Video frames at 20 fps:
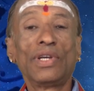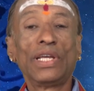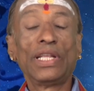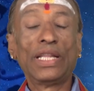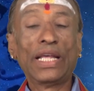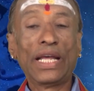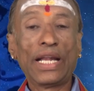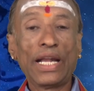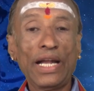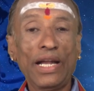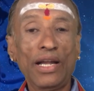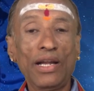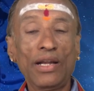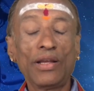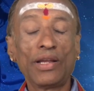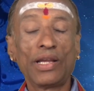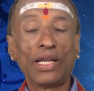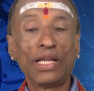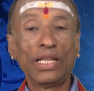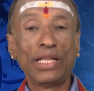இந்த ரெண்டு
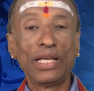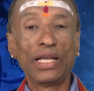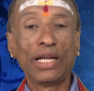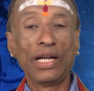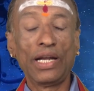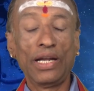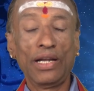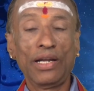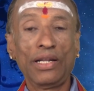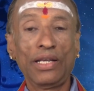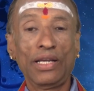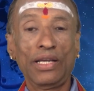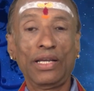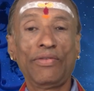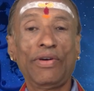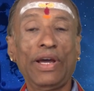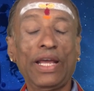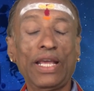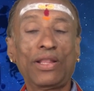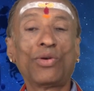இந்த ரெண்டு
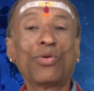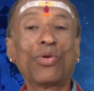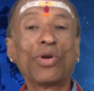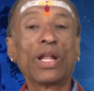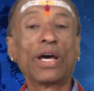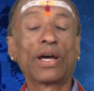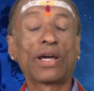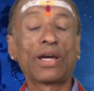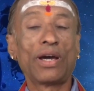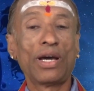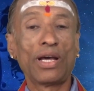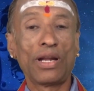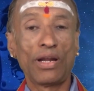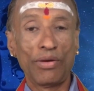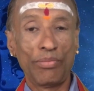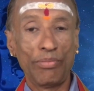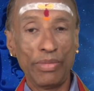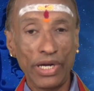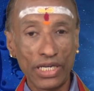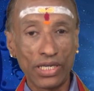வயது உள்ள க
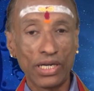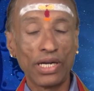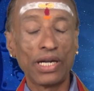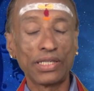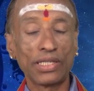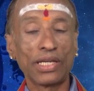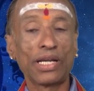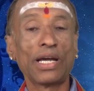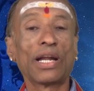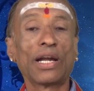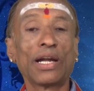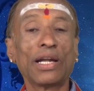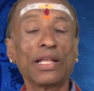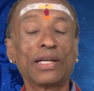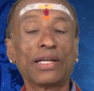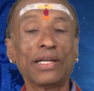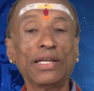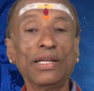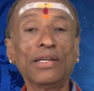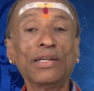
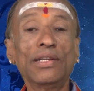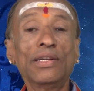மேஷராசிக்காரர்களுக்கு